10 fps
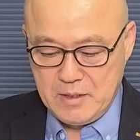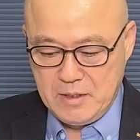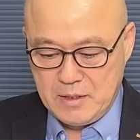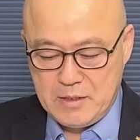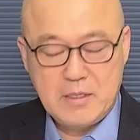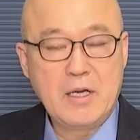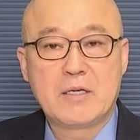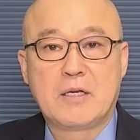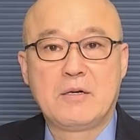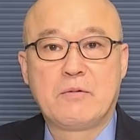이
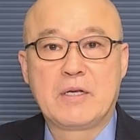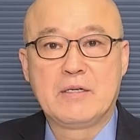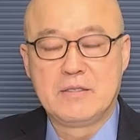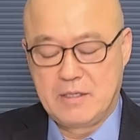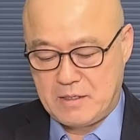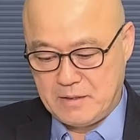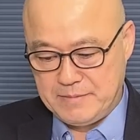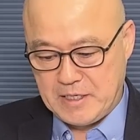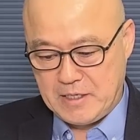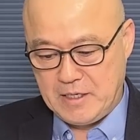얼개의 결과는
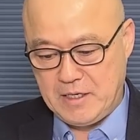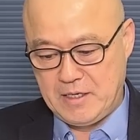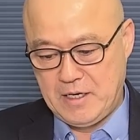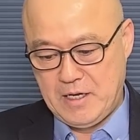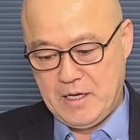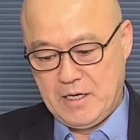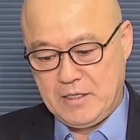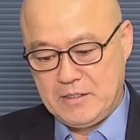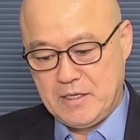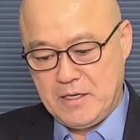검찰이
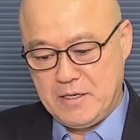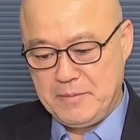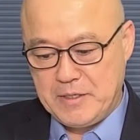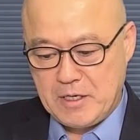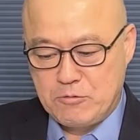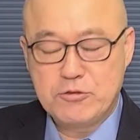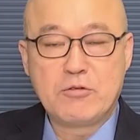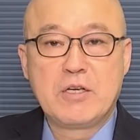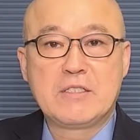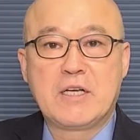이재명의
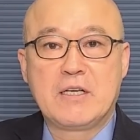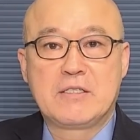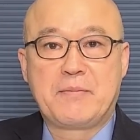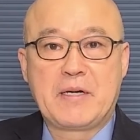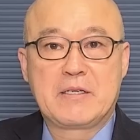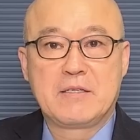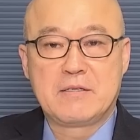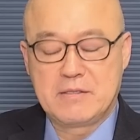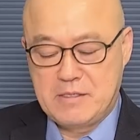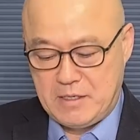구속영장에서
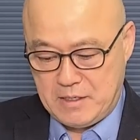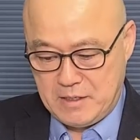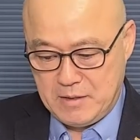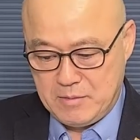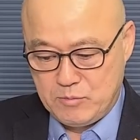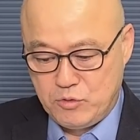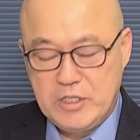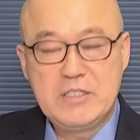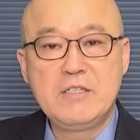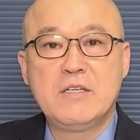밝혔듯이
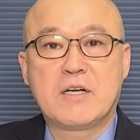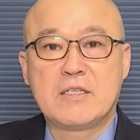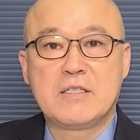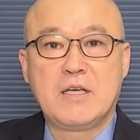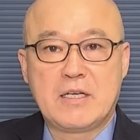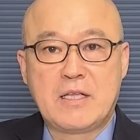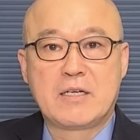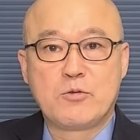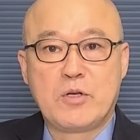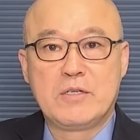무기징역까지
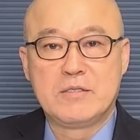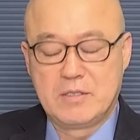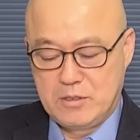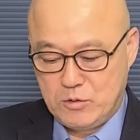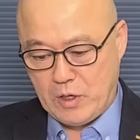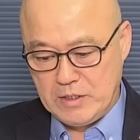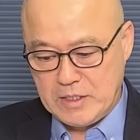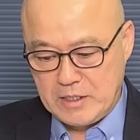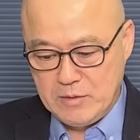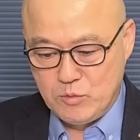해당되는
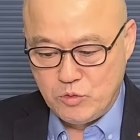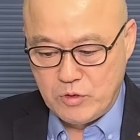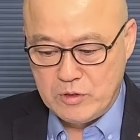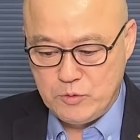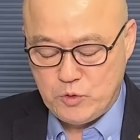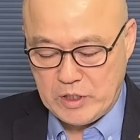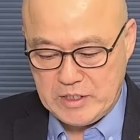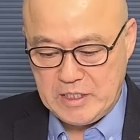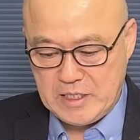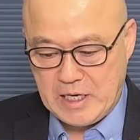굉장히 무거운
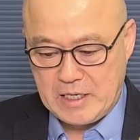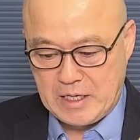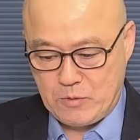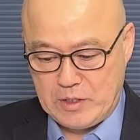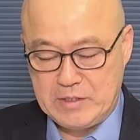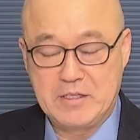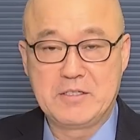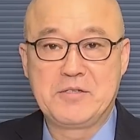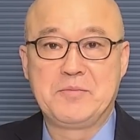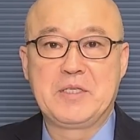죄질이다라고 하는
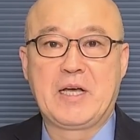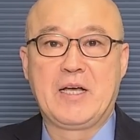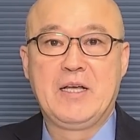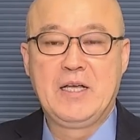것입니다.